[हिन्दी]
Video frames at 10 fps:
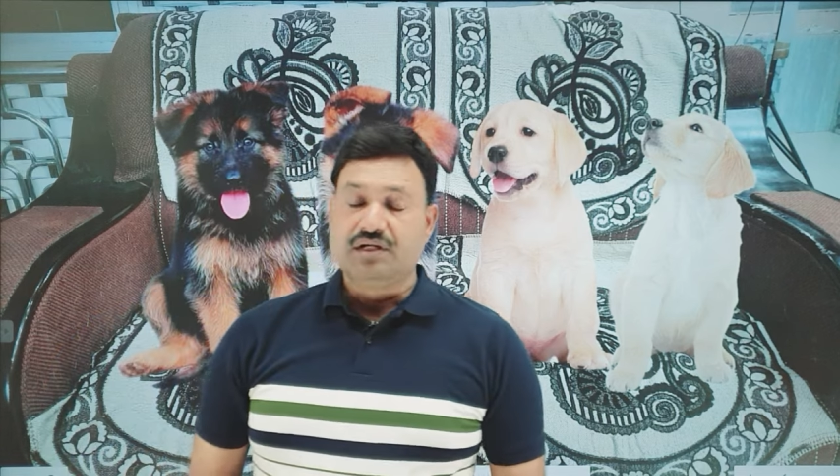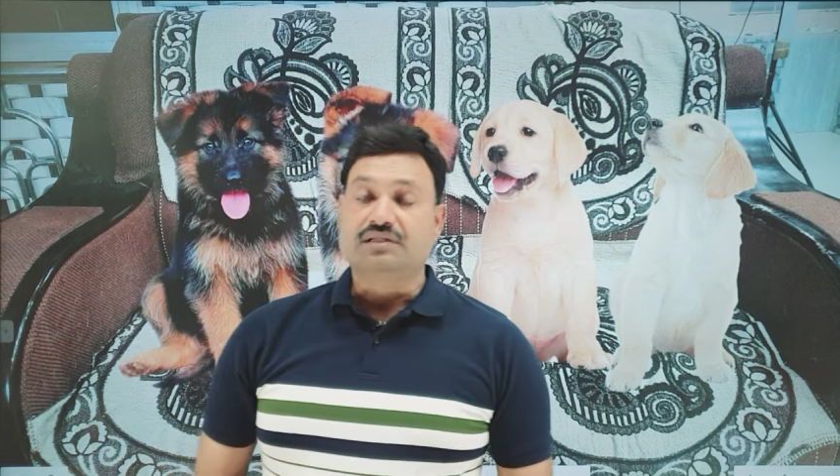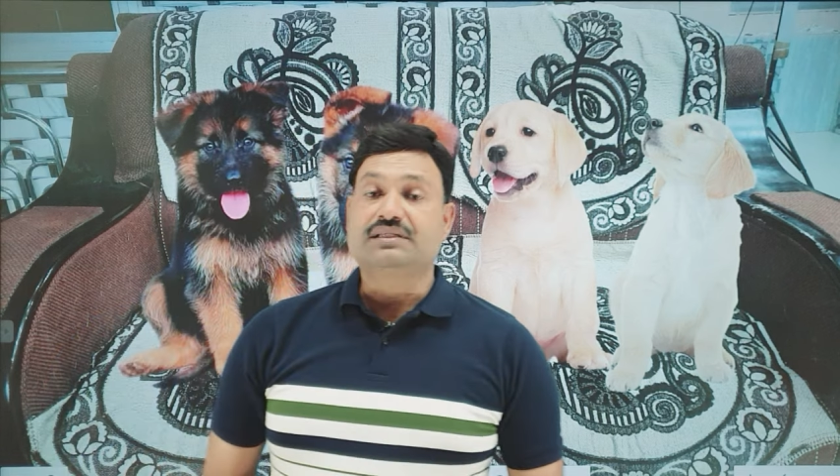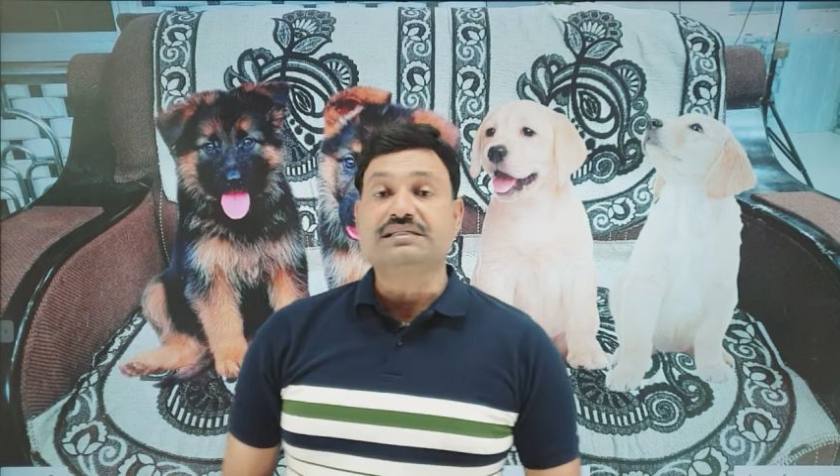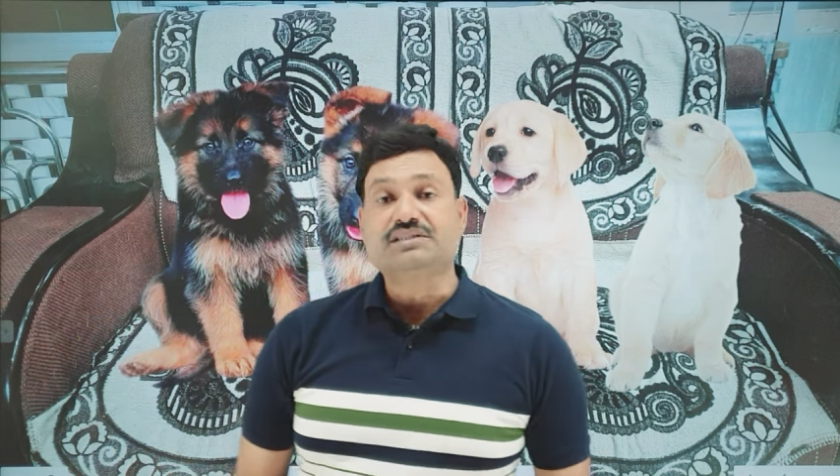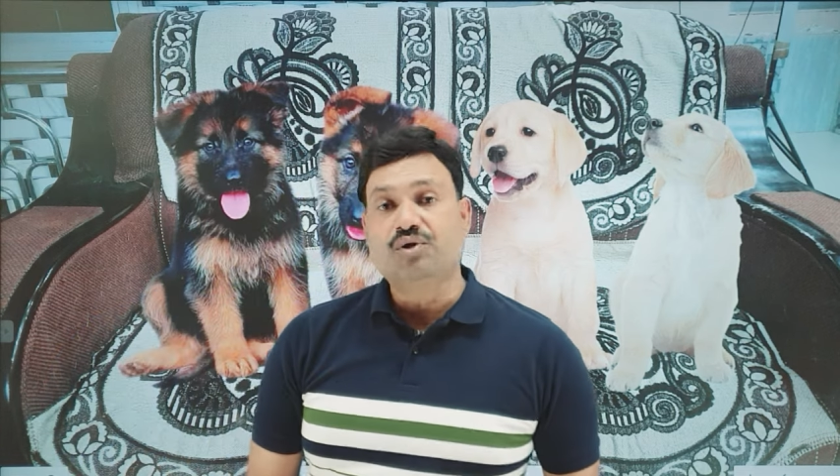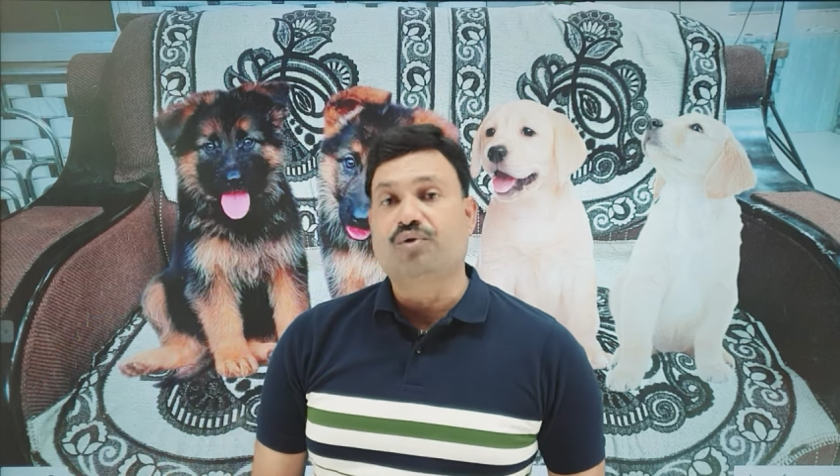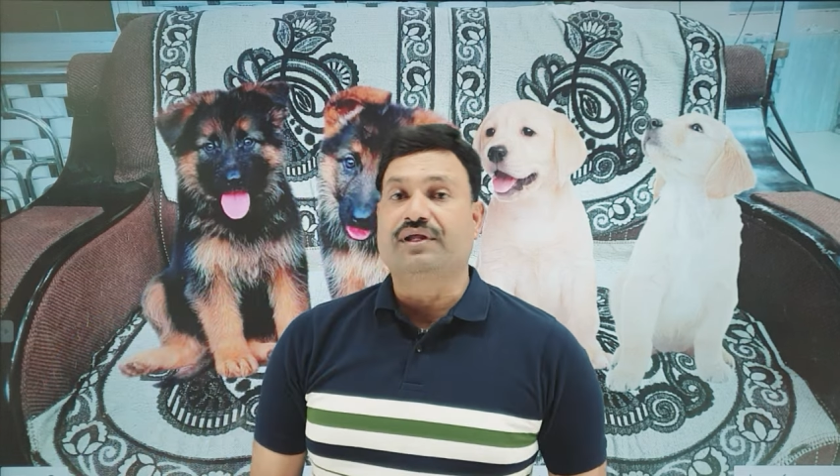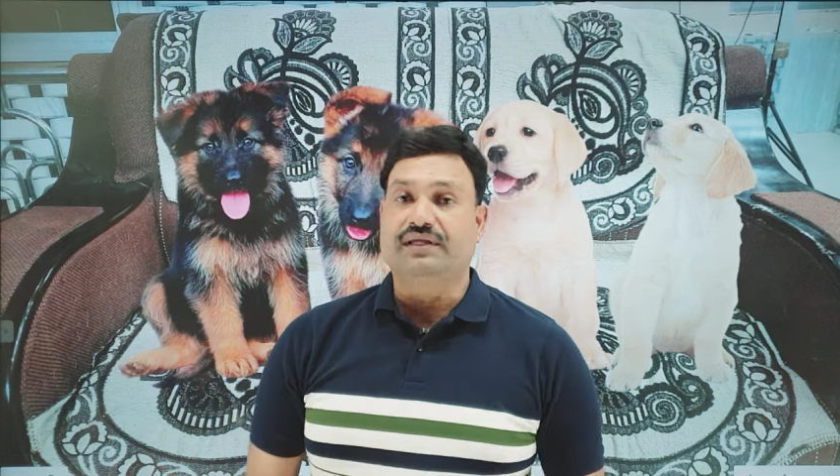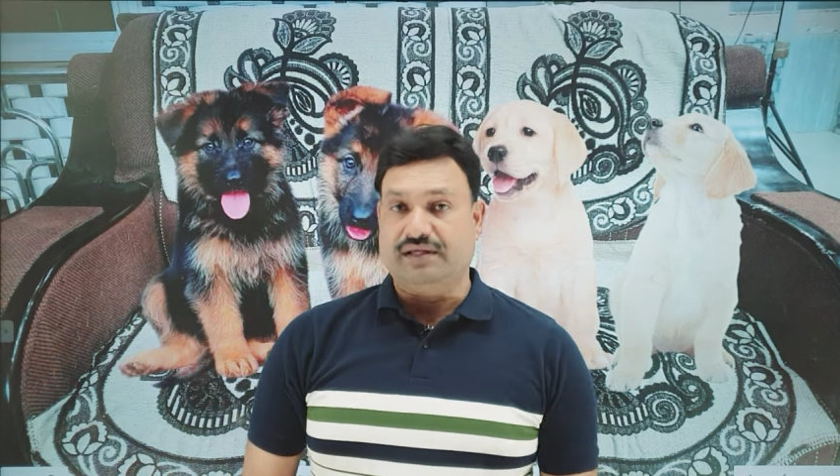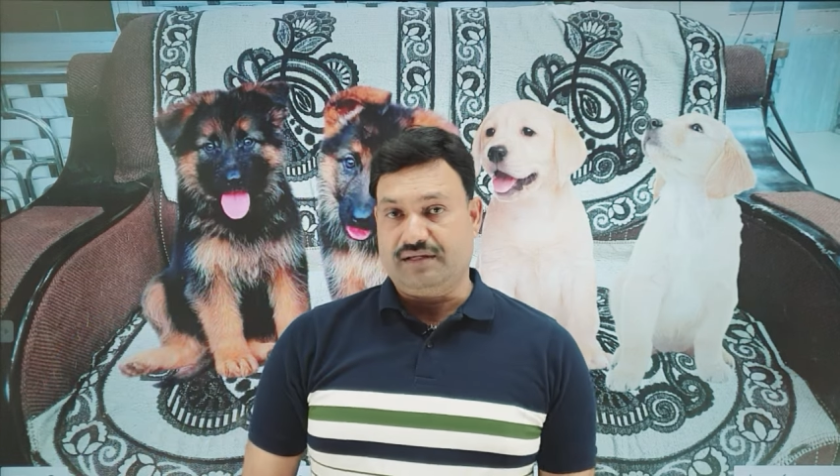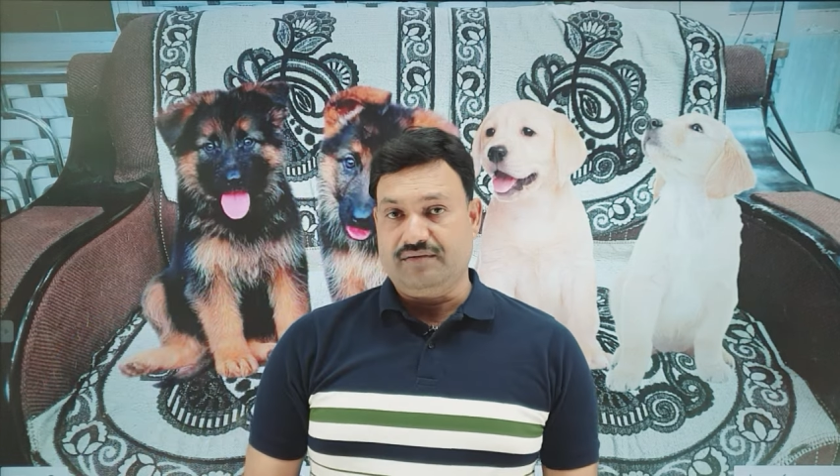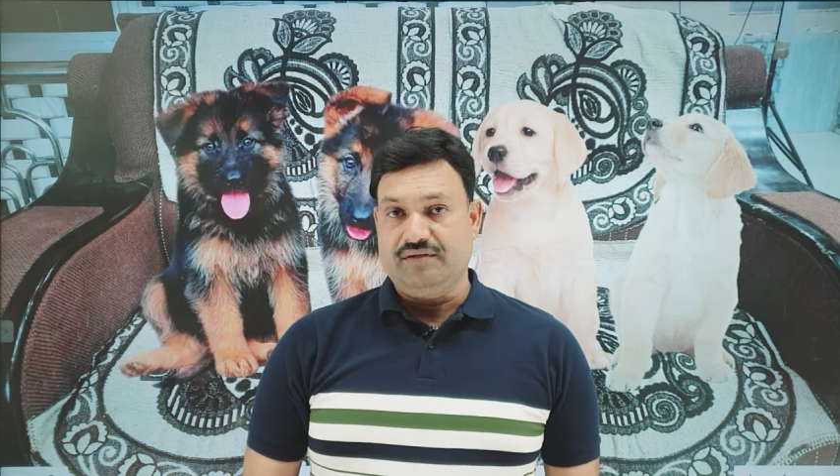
दस्त हो रही है